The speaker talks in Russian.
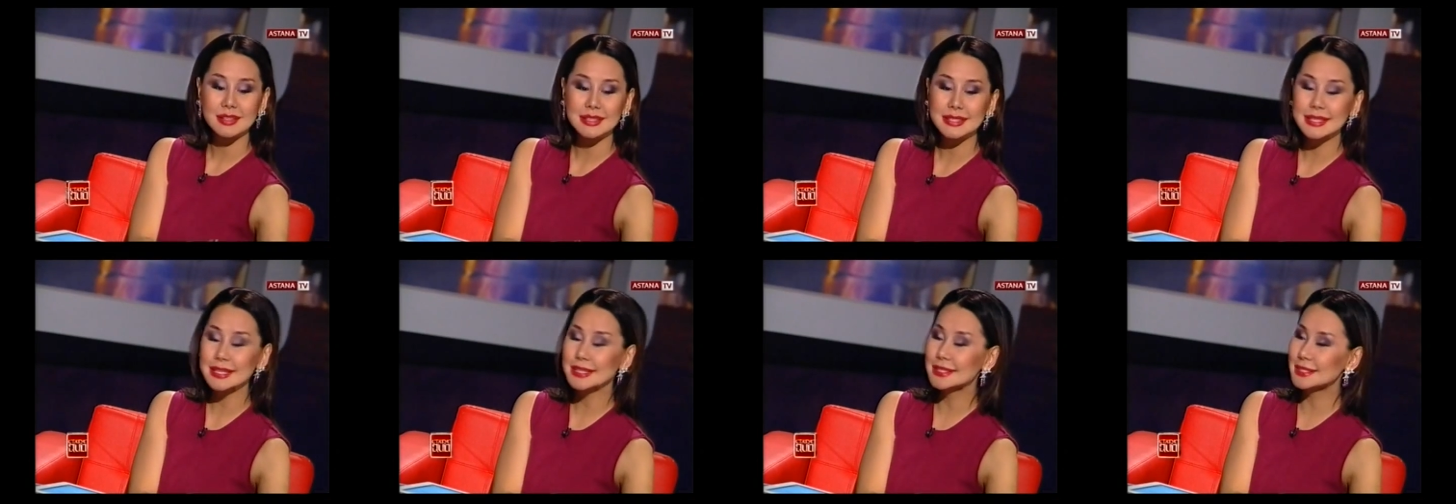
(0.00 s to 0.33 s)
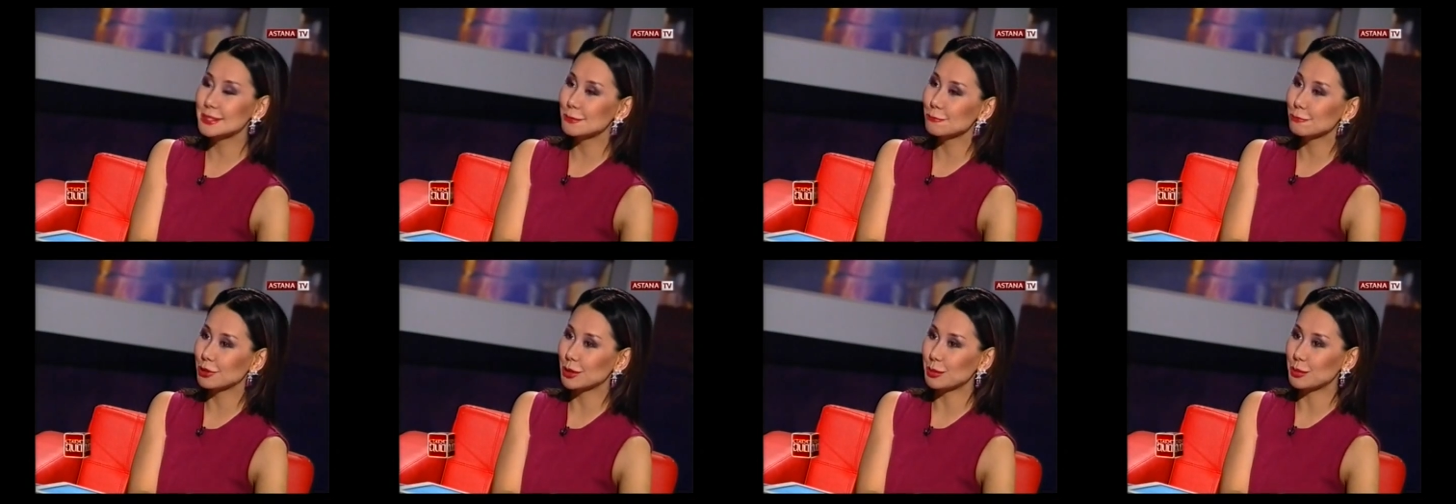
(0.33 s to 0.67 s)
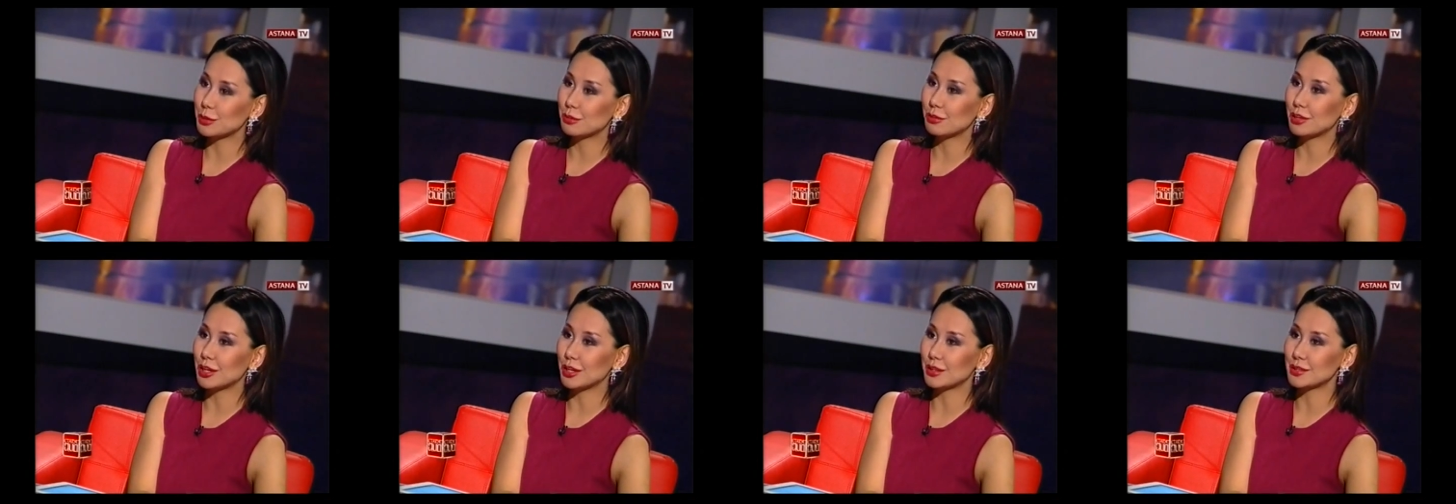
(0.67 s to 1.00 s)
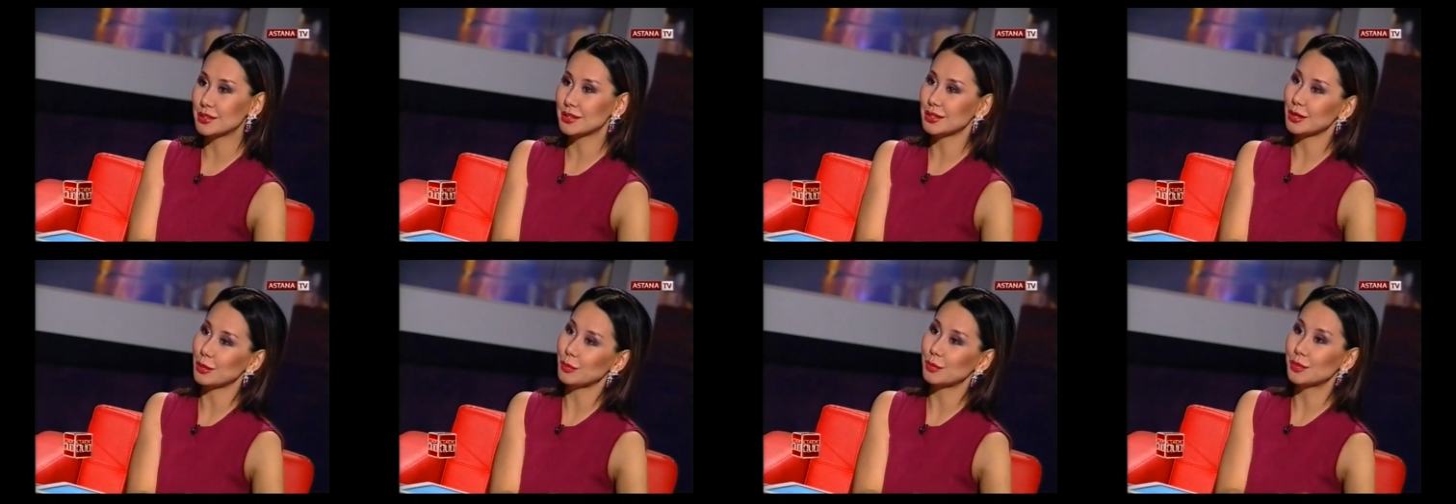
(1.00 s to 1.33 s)
секс-символами
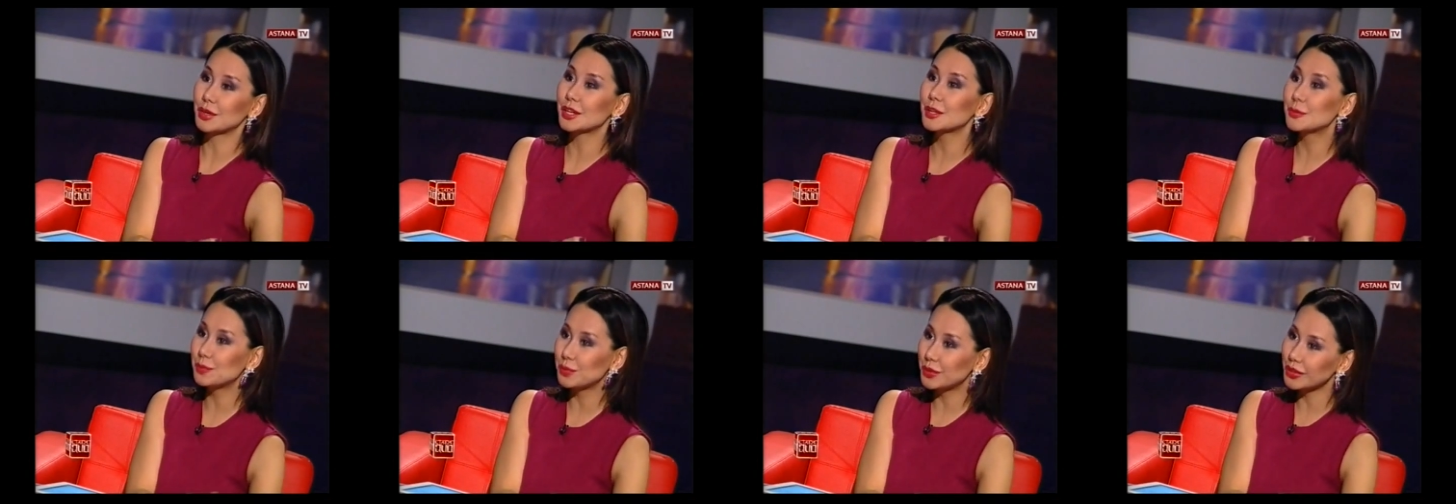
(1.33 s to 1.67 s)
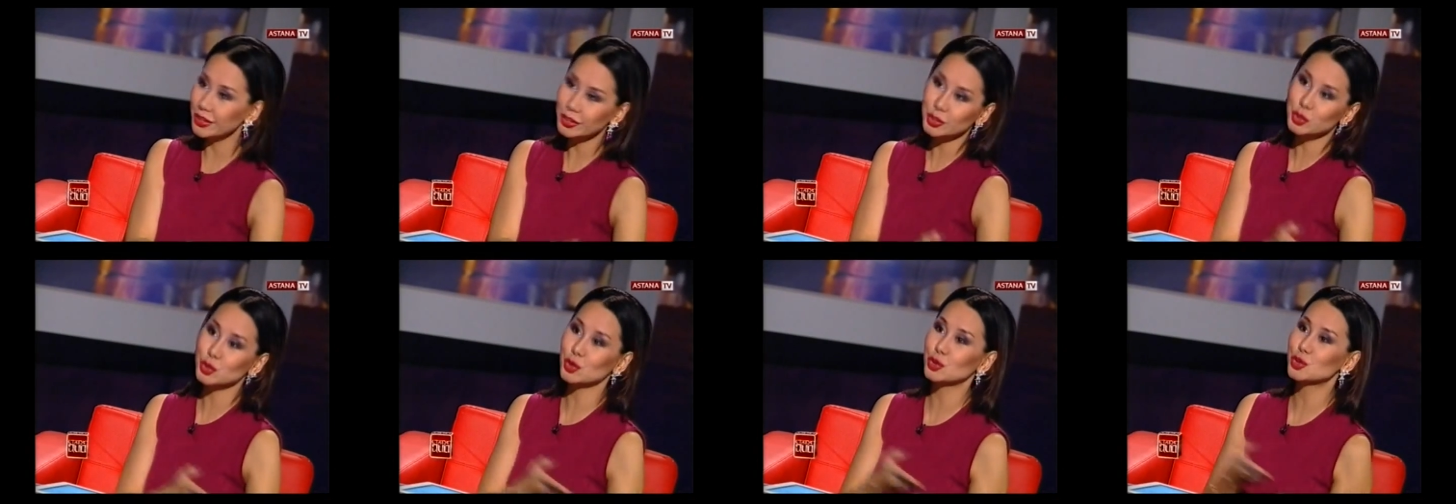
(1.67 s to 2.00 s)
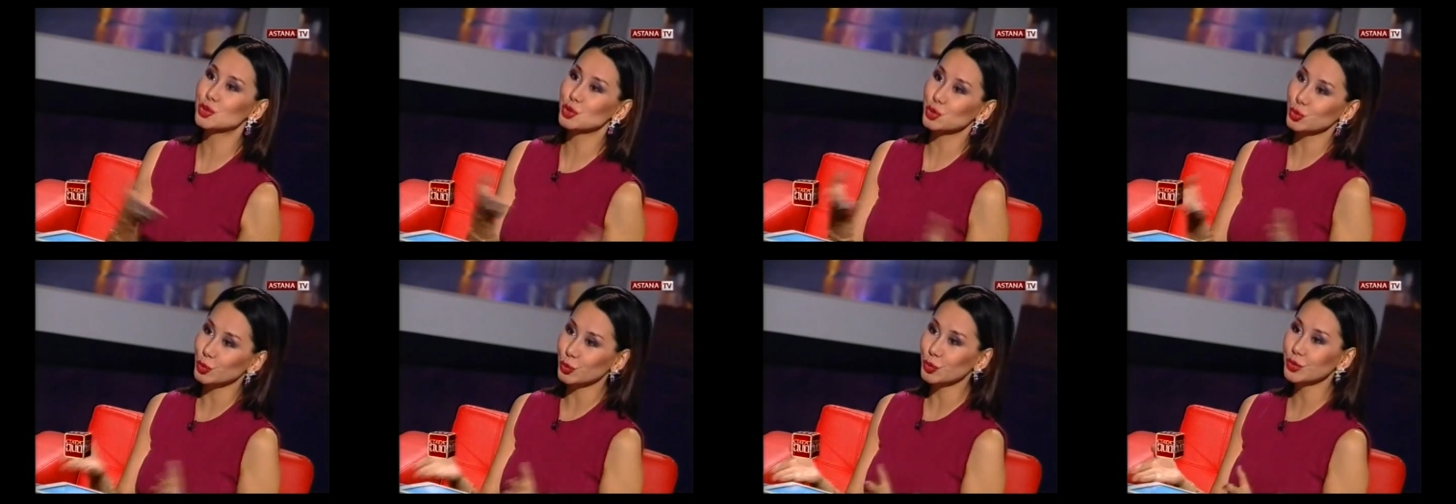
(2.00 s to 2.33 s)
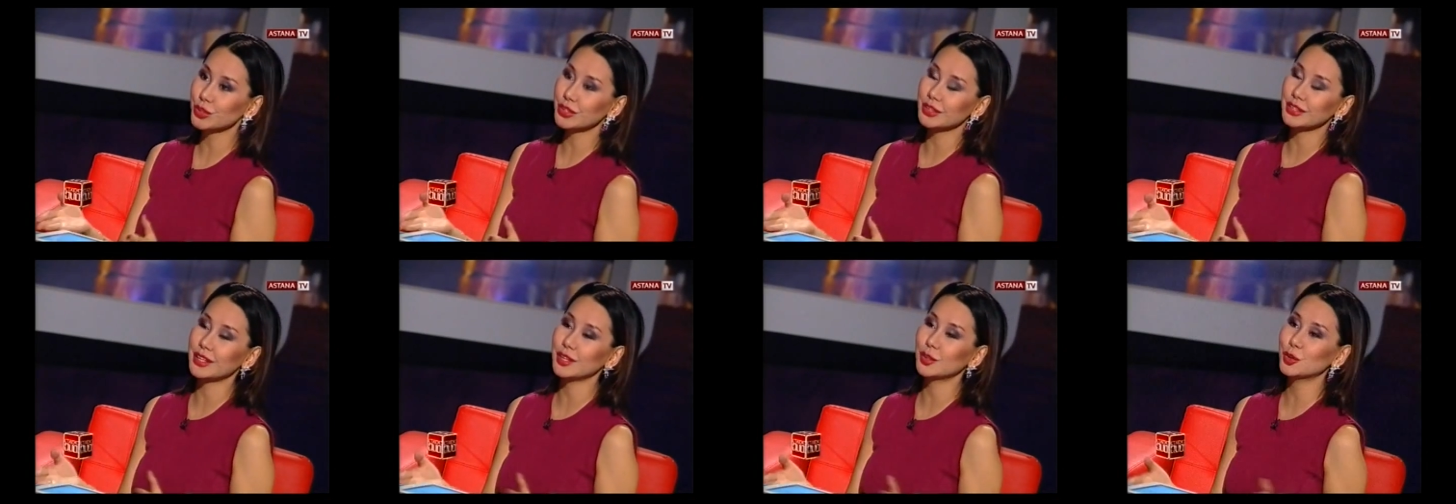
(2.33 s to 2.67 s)
являются там Брэд Питт, Джордж
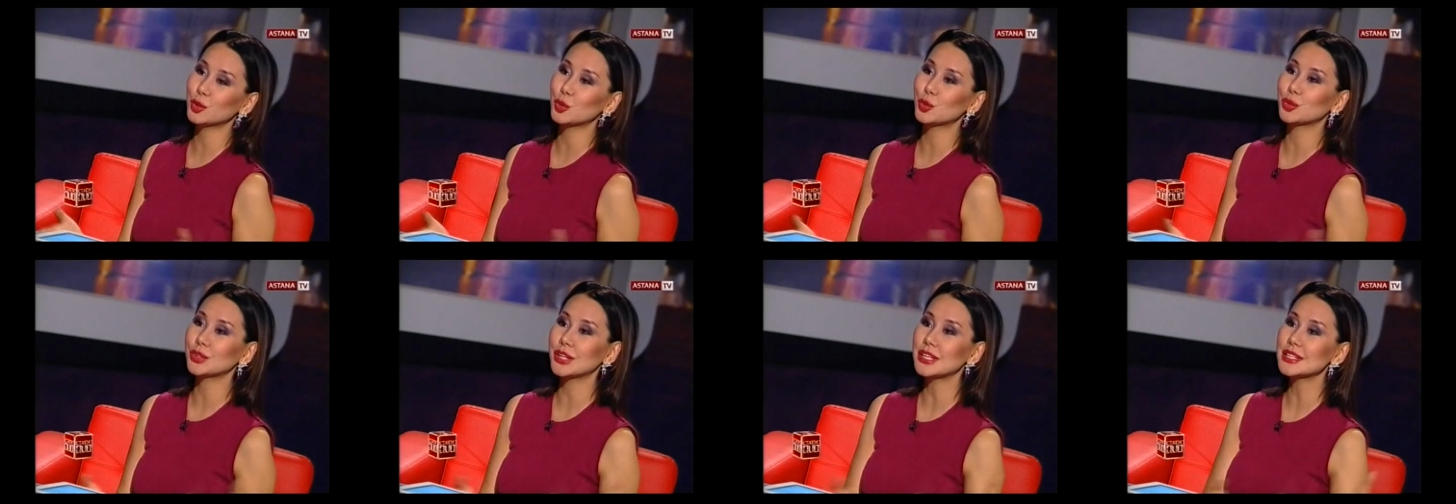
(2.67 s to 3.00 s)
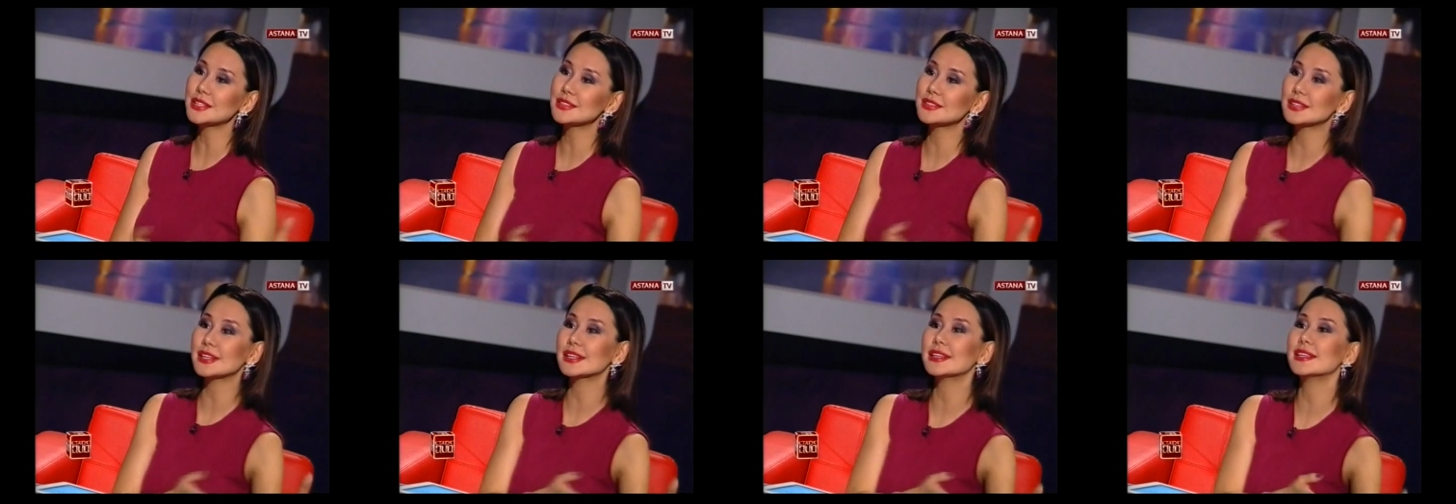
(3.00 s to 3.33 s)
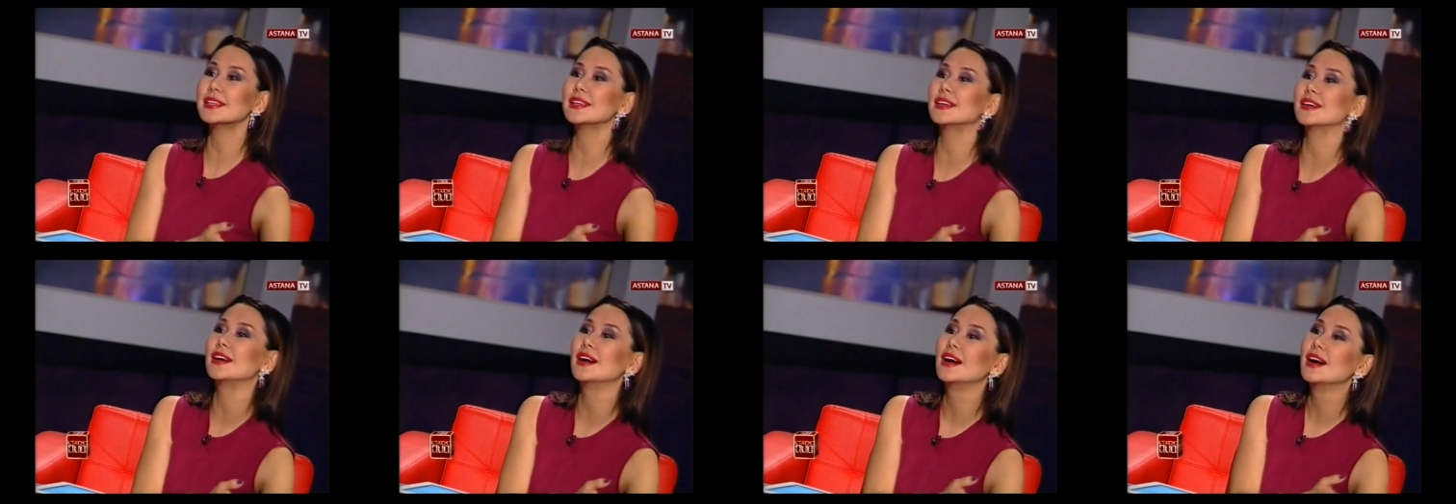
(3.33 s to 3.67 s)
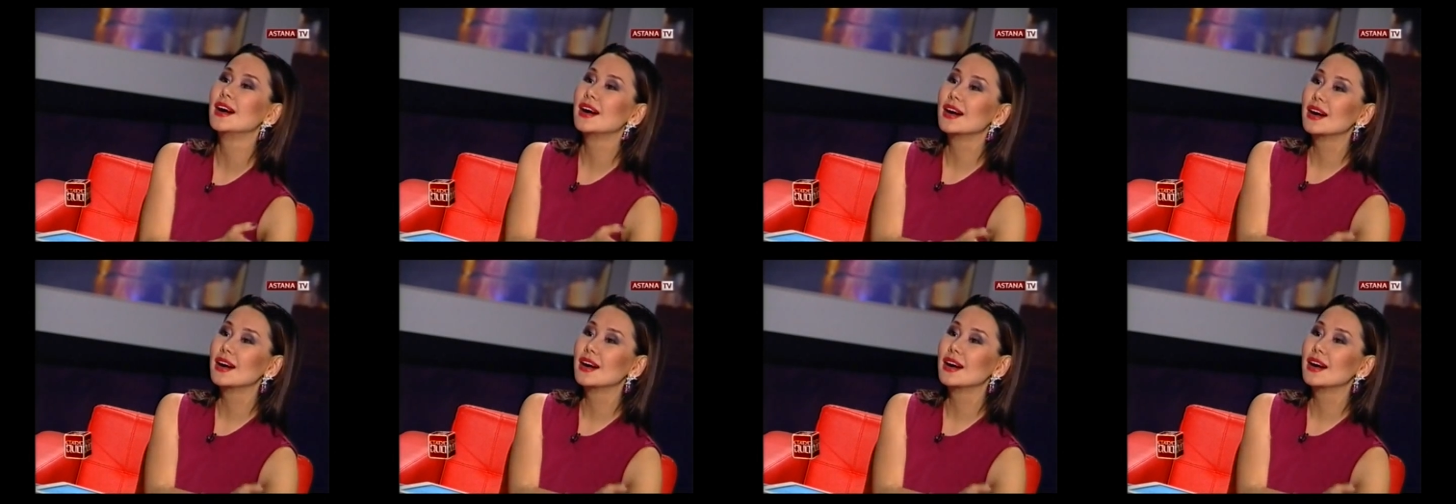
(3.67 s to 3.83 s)
Клуни, да, то у нас в стране